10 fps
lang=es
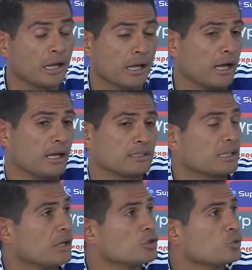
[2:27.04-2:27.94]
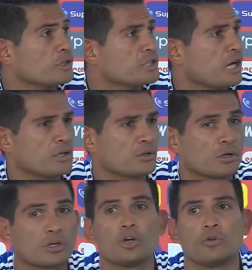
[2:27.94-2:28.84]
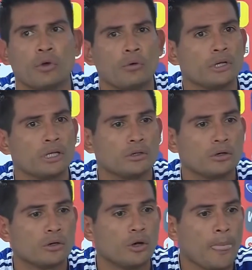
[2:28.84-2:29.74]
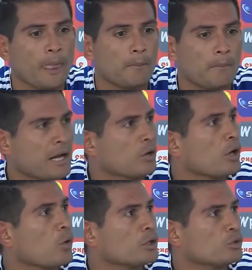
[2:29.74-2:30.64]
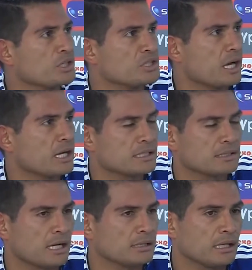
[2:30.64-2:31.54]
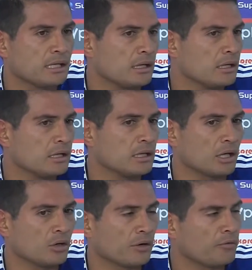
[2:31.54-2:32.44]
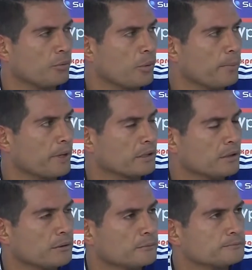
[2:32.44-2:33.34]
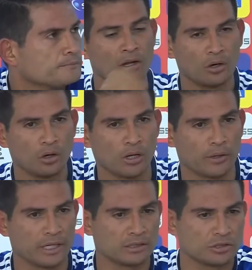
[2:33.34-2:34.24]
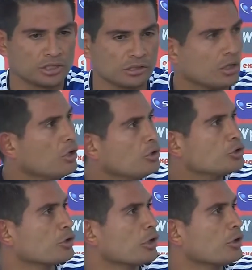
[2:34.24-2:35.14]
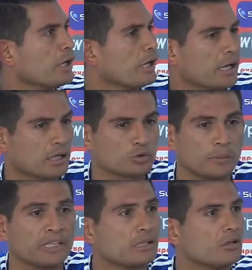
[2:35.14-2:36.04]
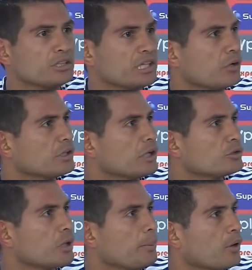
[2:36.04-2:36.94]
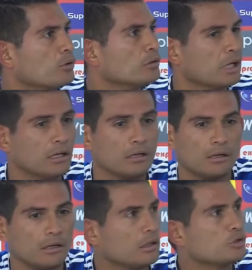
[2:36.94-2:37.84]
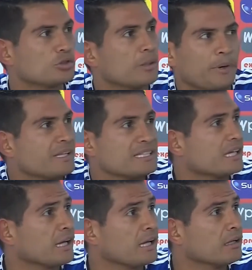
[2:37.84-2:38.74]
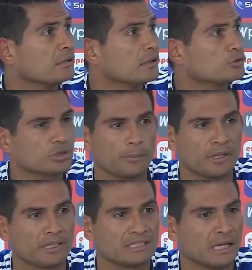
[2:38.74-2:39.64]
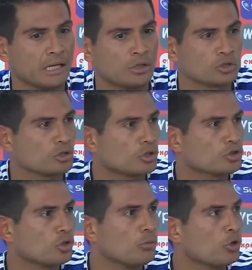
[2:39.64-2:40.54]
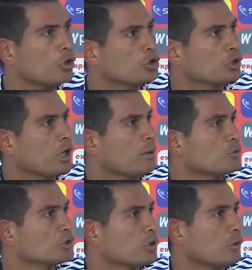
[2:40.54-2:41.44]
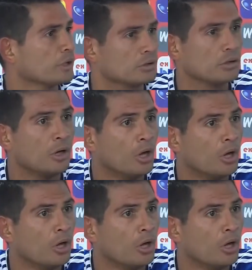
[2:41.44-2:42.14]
en cada estadio su hinchada. Yo creo que hoy fue un lindo marco en cuanto a hinchadas se trata y, y creo que fue un buen partido. Hola, buenas noches. No, yo creo que casualmente lo decía ahorita en otra pregunta, esto es aprendizaje, esto es aprendizaje y nosotros como no nos creímos el cuento,